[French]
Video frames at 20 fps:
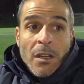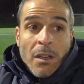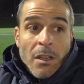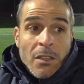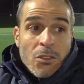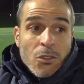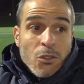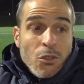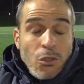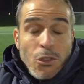
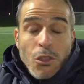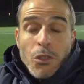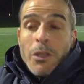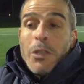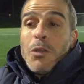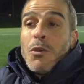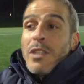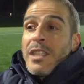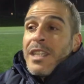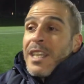Euh, attention que le
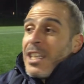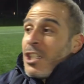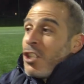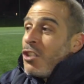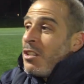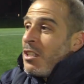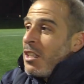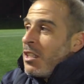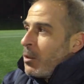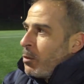noyau est très
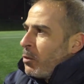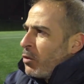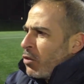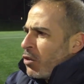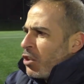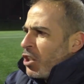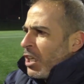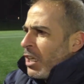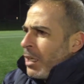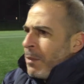jeune, hein. je pense
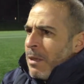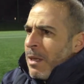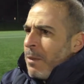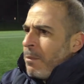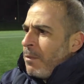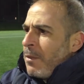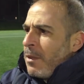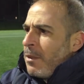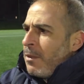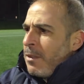que j'ai quand
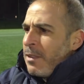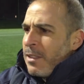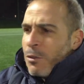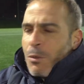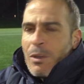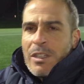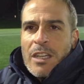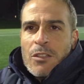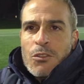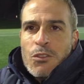même les
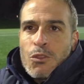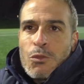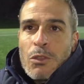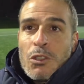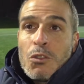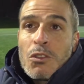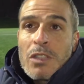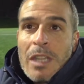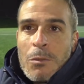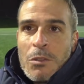trois quarts de ce
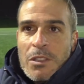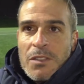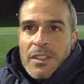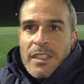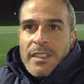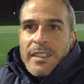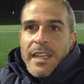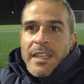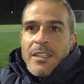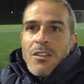noyau qui a moins de
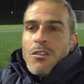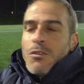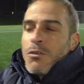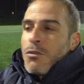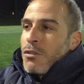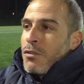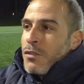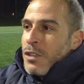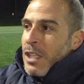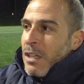21 ans,
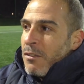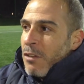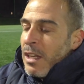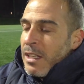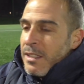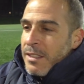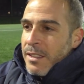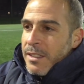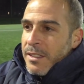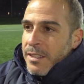donc je veux dire,
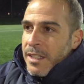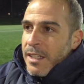voilà, mhm.